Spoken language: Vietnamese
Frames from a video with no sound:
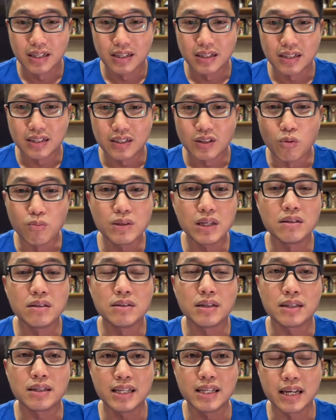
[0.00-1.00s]
Đúng như
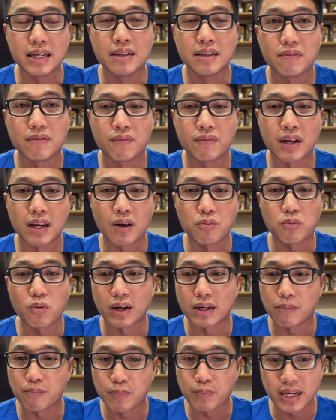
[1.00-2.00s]
những gì Vlog Ngoài
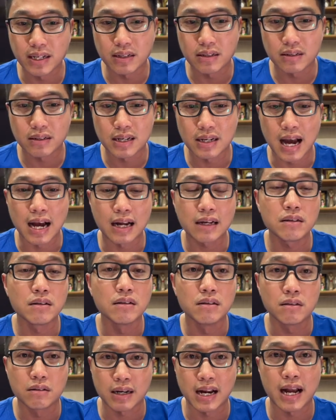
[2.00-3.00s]
Đường Piste đã
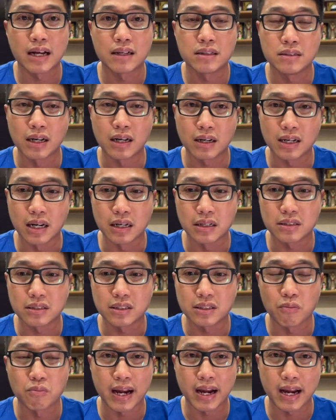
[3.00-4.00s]
đưa ra nhận định
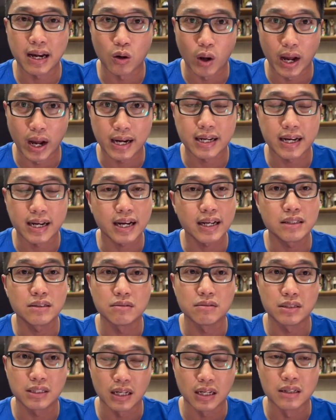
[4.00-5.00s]
trong hàng loạt các cái chương
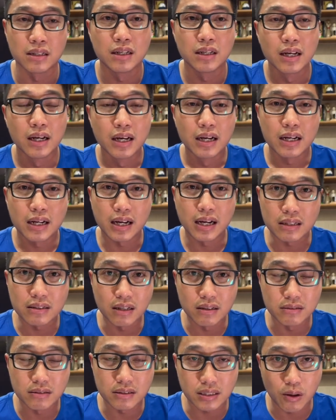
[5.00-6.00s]
trình kể
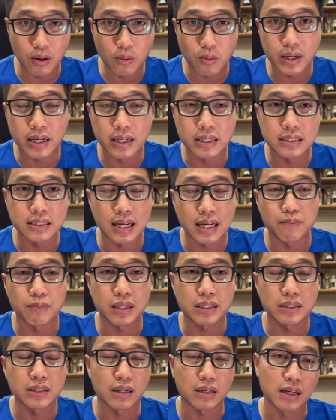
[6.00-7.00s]
từ sau khi xem cái
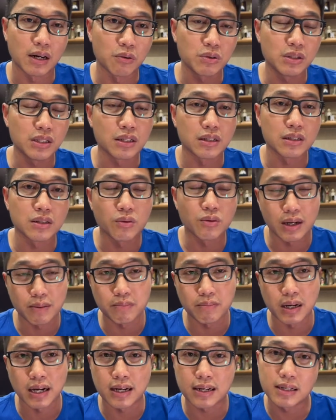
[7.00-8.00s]
trận đấu giữa u hai mươi
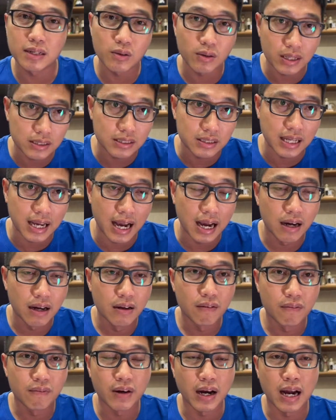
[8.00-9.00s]
ba Indonesia
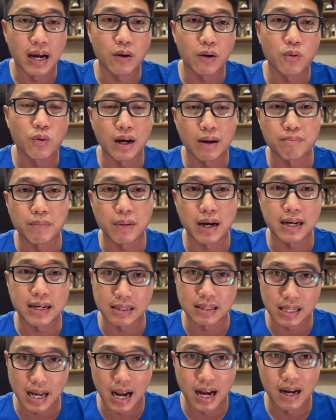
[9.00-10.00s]
và u hai mươi ba Qatar.